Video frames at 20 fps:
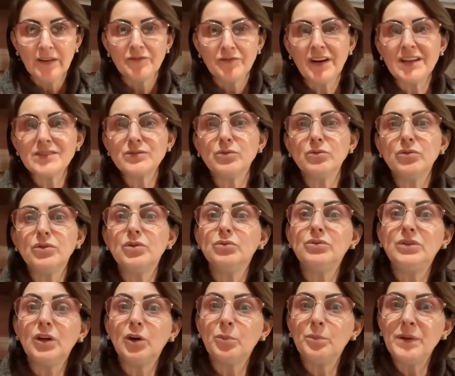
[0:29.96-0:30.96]
Faz com que
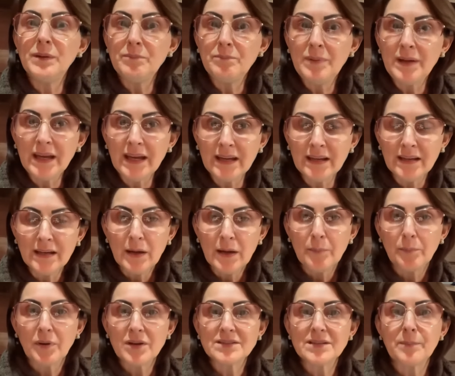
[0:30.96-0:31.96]
o teu bebê
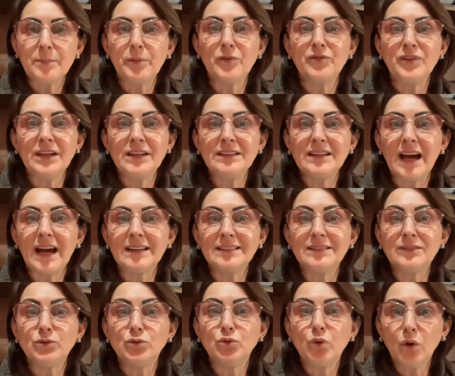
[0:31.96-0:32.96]
possa
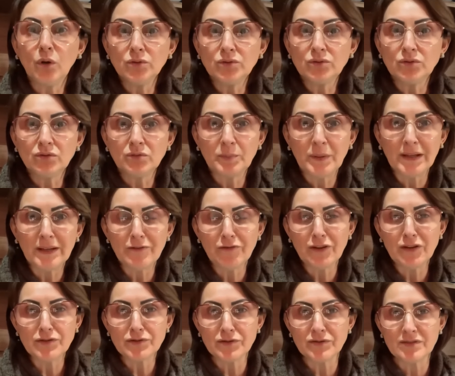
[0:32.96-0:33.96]
aproveitar todos os
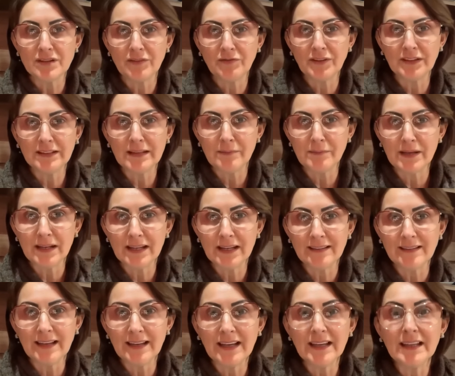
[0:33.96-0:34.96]
benefícios da
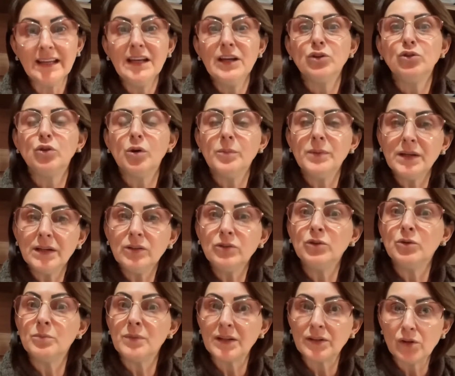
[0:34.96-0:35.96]
vitamina D,
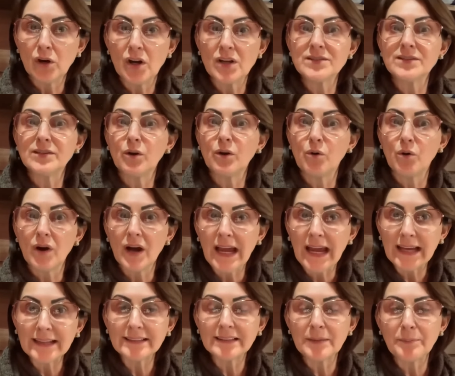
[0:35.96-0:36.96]
tomando uma dose
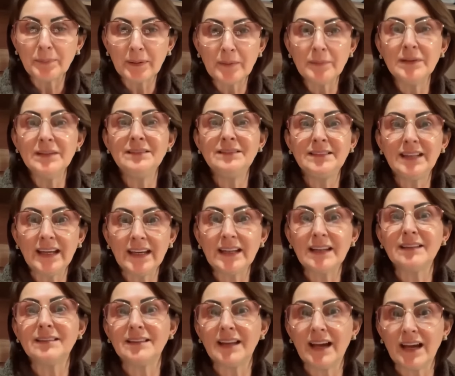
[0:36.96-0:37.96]
correta para manter
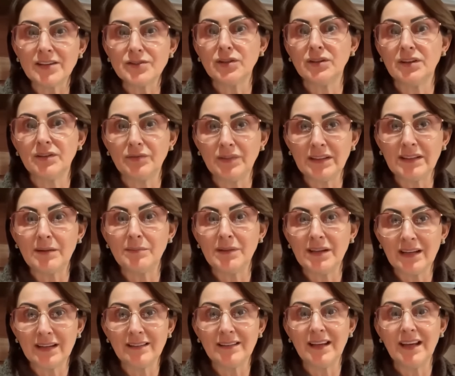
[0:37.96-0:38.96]
a taxa da
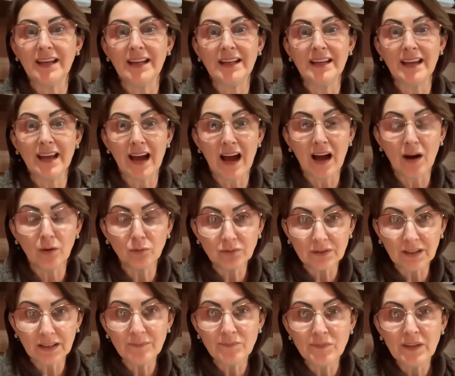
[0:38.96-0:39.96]
vitamina dele é
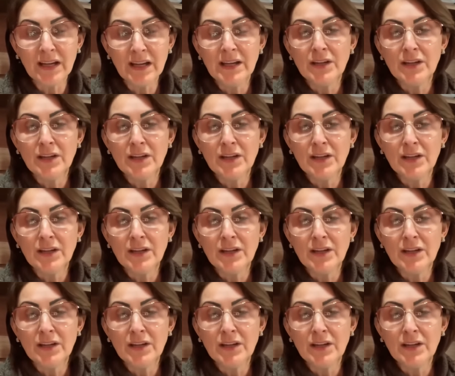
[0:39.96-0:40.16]
alta,